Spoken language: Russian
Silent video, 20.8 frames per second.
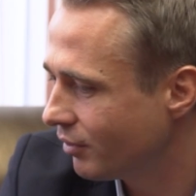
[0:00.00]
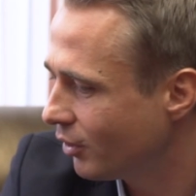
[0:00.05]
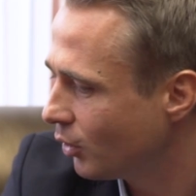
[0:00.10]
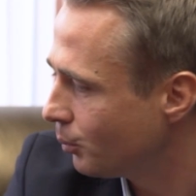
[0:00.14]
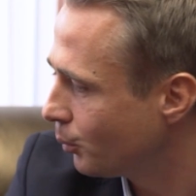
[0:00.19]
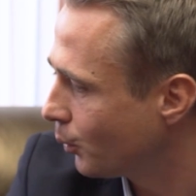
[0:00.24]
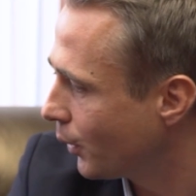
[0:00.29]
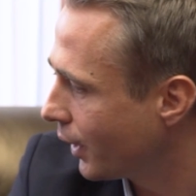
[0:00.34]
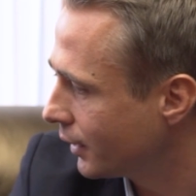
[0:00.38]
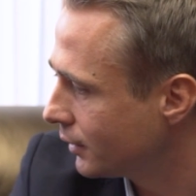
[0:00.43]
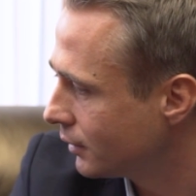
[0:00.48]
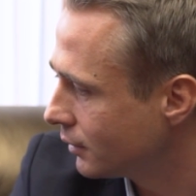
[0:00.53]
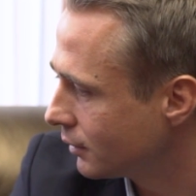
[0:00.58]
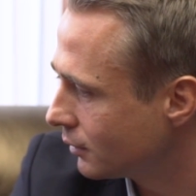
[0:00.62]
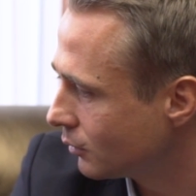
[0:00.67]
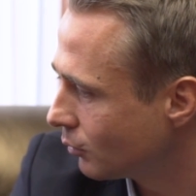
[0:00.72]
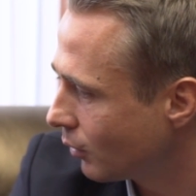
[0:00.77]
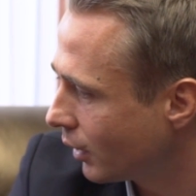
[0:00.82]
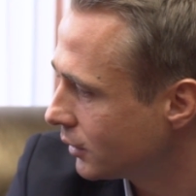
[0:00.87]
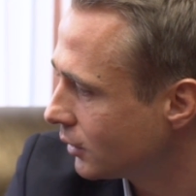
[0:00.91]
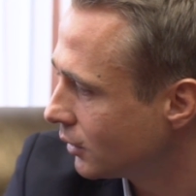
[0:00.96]
что это очень
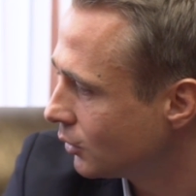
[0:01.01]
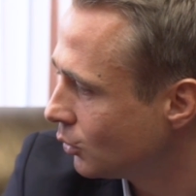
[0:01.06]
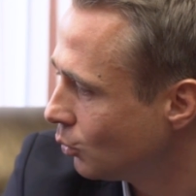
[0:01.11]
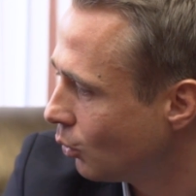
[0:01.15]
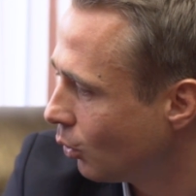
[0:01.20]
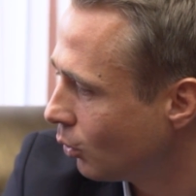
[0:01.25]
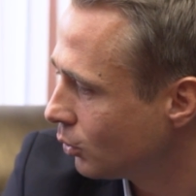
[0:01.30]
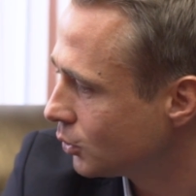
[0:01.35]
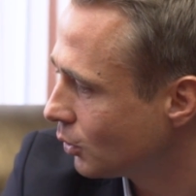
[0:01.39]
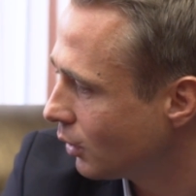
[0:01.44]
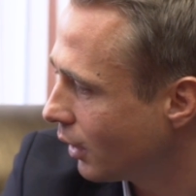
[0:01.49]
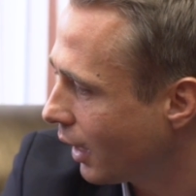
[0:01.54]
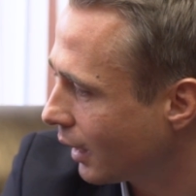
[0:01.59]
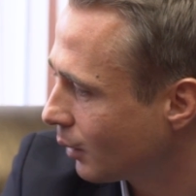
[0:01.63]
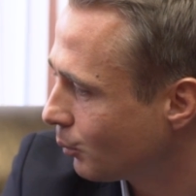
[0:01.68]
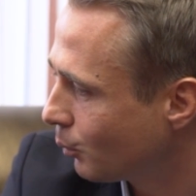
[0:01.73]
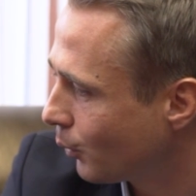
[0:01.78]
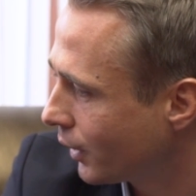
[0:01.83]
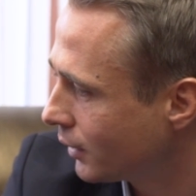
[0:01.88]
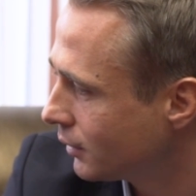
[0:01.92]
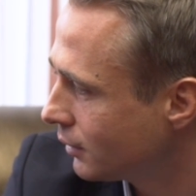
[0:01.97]
практично, и
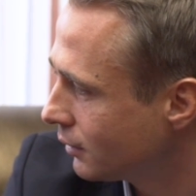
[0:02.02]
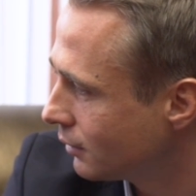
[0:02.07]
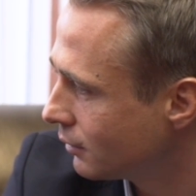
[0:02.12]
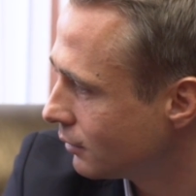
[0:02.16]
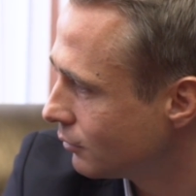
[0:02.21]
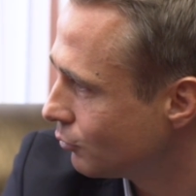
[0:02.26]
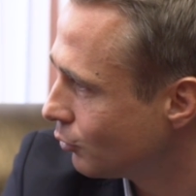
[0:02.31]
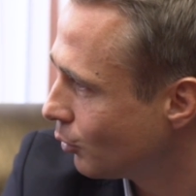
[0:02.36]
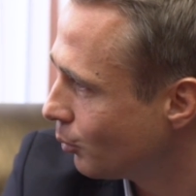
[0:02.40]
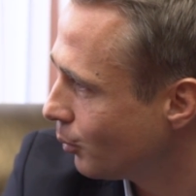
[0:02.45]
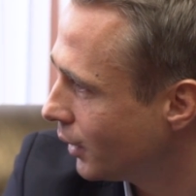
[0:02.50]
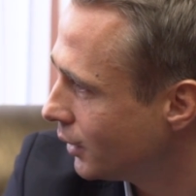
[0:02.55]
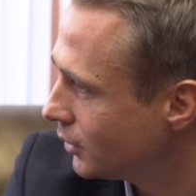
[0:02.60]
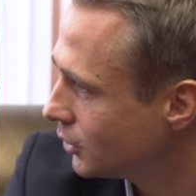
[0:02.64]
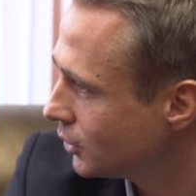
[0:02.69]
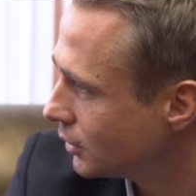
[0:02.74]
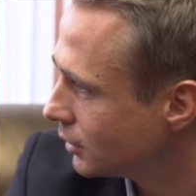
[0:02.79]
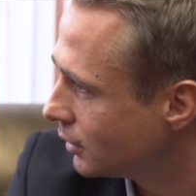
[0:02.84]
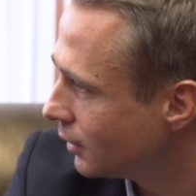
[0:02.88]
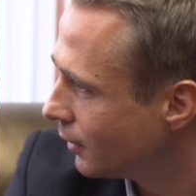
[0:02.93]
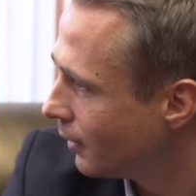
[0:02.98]
вам также нравится
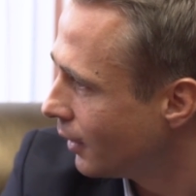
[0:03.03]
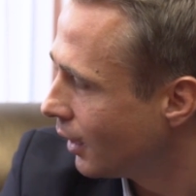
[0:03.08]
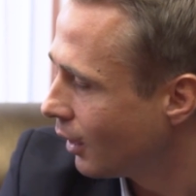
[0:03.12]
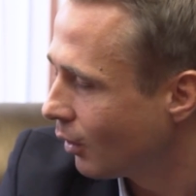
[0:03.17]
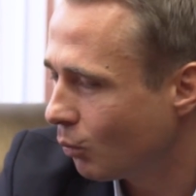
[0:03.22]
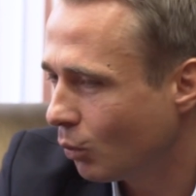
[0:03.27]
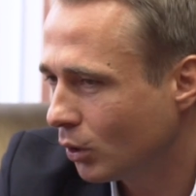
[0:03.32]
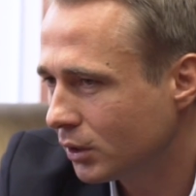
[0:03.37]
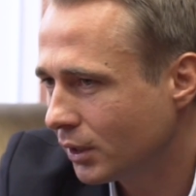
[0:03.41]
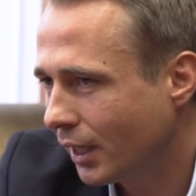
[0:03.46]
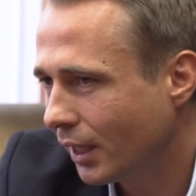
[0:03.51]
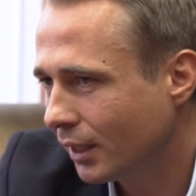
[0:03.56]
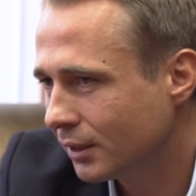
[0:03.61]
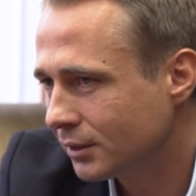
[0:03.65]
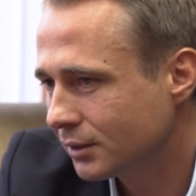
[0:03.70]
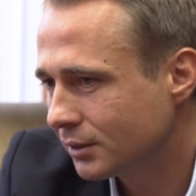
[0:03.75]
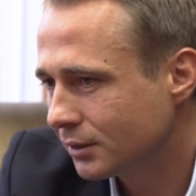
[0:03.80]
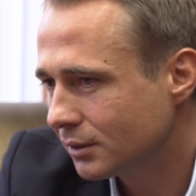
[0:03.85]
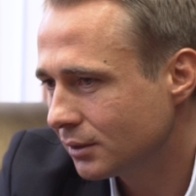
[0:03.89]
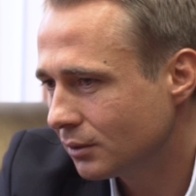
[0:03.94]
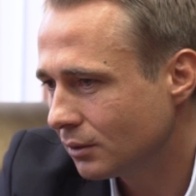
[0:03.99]
практичная
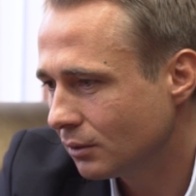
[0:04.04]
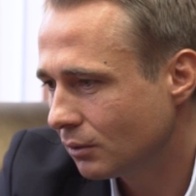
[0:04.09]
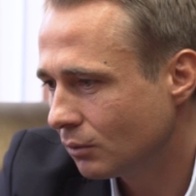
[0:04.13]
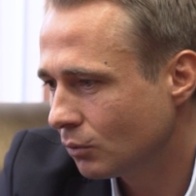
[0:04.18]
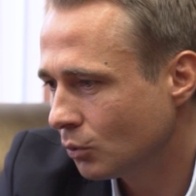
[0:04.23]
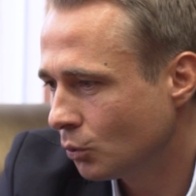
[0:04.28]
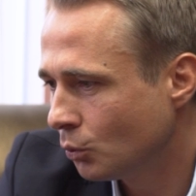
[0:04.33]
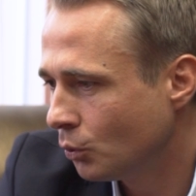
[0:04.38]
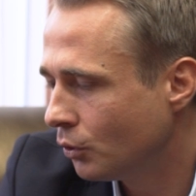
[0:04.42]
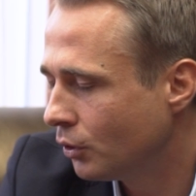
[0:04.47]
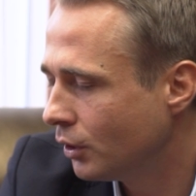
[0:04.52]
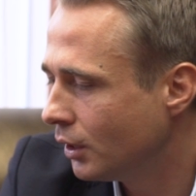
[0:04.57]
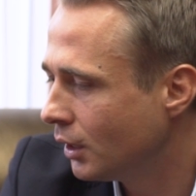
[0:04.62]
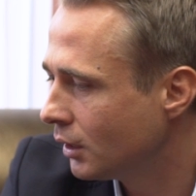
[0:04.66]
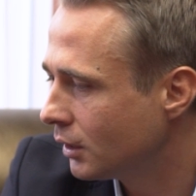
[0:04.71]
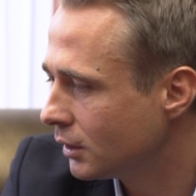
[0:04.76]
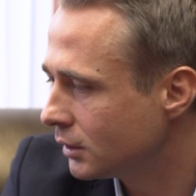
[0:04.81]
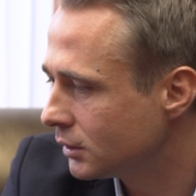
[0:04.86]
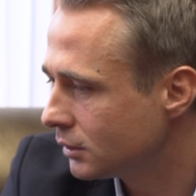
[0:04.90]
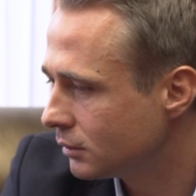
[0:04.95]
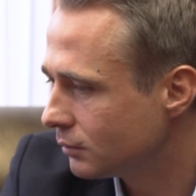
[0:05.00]
информация. Что
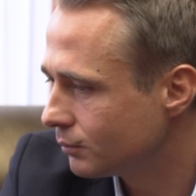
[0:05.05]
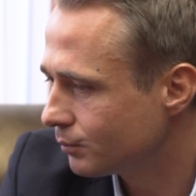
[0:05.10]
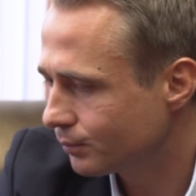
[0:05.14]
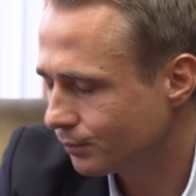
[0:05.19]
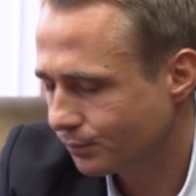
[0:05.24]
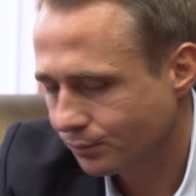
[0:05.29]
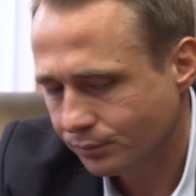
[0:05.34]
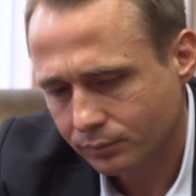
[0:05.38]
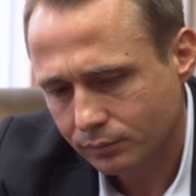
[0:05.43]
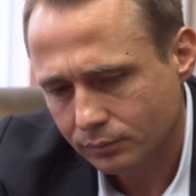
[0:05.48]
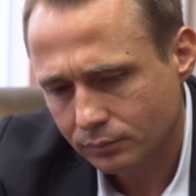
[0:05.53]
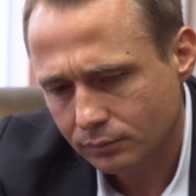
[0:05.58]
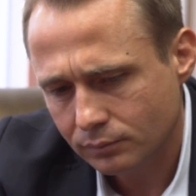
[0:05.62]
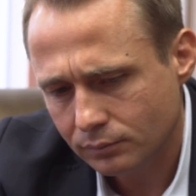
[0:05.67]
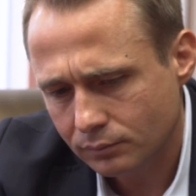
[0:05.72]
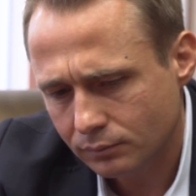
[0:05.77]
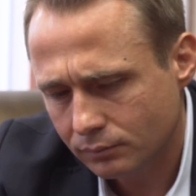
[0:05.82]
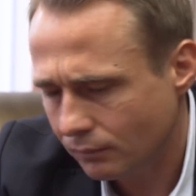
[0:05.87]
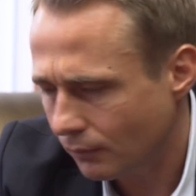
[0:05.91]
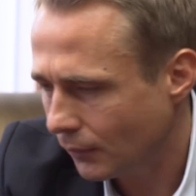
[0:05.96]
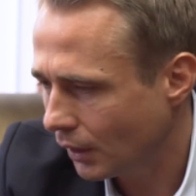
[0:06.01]
еще вы делаете?
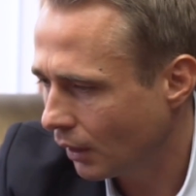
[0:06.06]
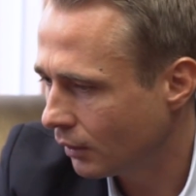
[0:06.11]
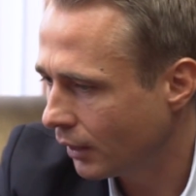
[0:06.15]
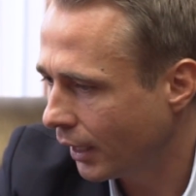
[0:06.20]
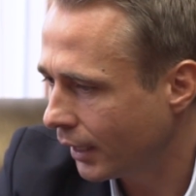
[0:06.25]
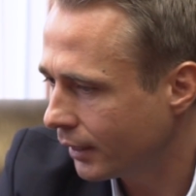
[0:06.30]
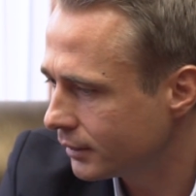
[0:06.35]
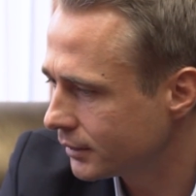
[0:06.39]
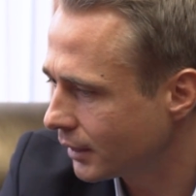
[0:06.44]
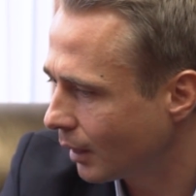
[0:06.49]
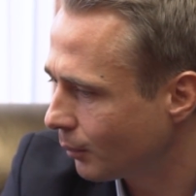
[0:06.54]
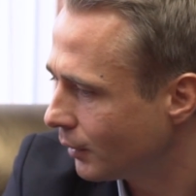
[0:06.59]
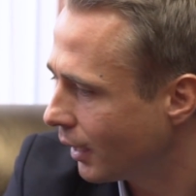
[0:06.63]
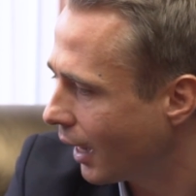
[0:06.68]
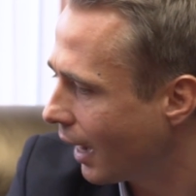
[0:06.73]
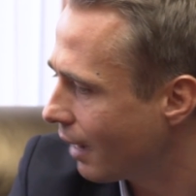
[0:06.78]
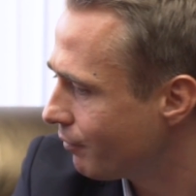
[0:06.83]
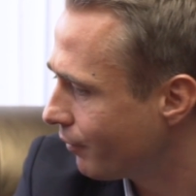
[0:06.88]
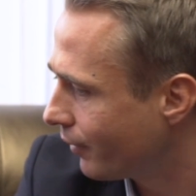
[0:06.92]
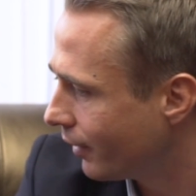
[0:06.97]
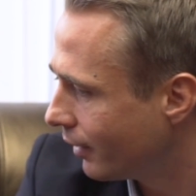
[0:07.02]
как
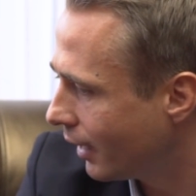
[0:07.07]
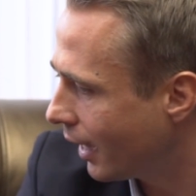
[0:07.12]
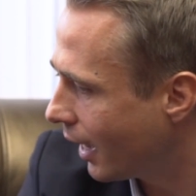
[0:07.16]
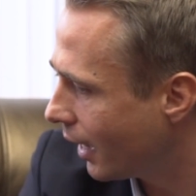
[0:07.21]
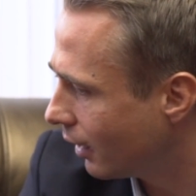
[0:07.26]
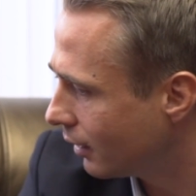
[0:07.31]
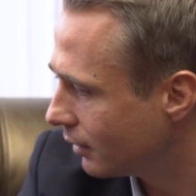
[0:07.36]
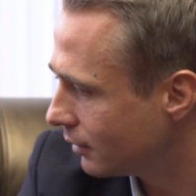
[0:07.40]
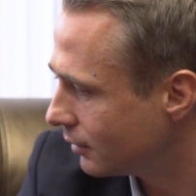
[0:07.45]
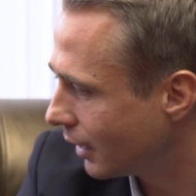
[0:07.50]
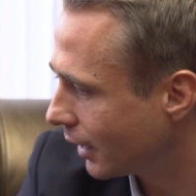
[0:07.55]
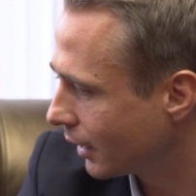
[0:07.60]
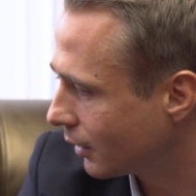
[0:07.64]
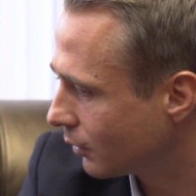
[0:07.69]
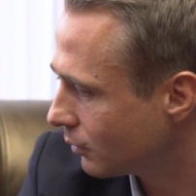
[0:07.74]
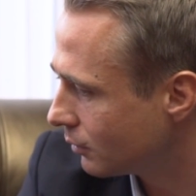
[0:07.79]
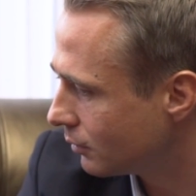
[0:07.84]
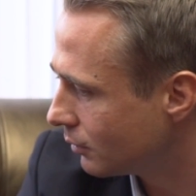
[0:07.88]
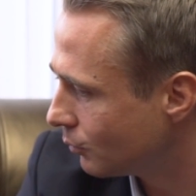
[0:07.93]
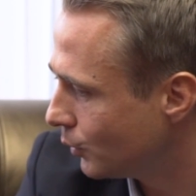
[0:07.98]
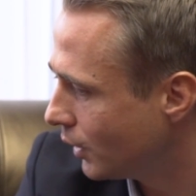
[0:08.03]
какие-то жизненно
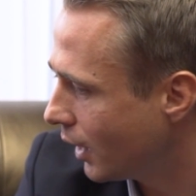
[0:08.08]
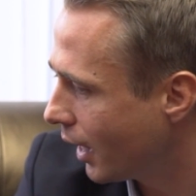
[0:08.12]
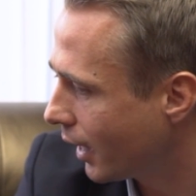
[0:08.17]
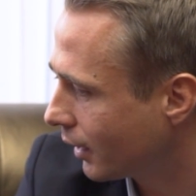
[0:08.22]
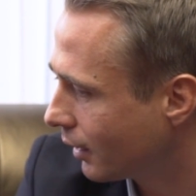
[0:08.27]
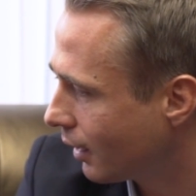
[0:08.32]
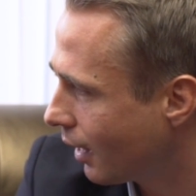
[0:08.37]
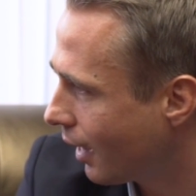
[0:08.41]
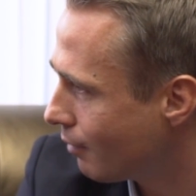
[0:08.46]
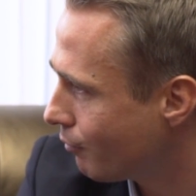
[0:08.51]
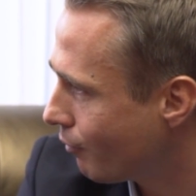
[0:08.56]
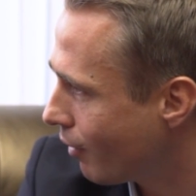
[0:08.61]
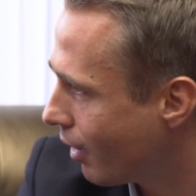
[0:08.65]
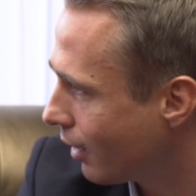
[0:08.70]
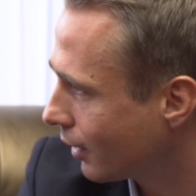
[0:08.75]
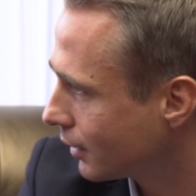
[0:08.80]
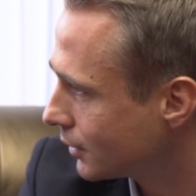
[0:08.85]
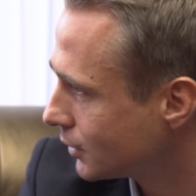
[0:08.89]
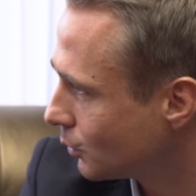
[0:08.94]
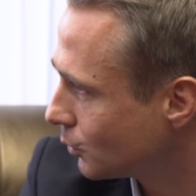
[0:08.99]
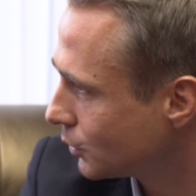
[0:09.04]
важные вещи,
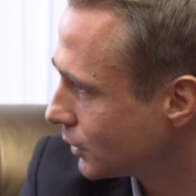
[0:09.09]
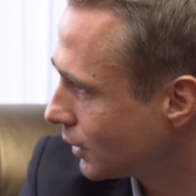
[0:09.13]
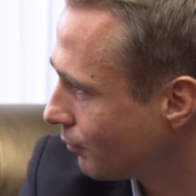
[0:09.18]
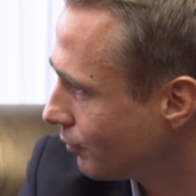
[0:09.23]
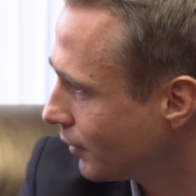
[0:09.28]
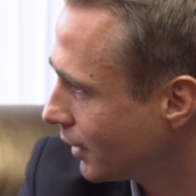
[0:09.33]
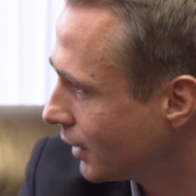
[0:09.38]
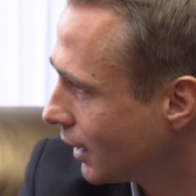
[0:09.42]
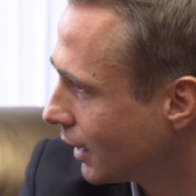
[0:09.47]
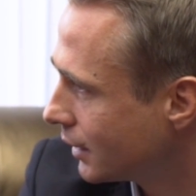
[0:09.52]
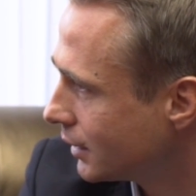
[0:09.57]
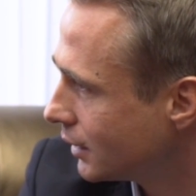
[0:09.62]
инструменты или что-то в этом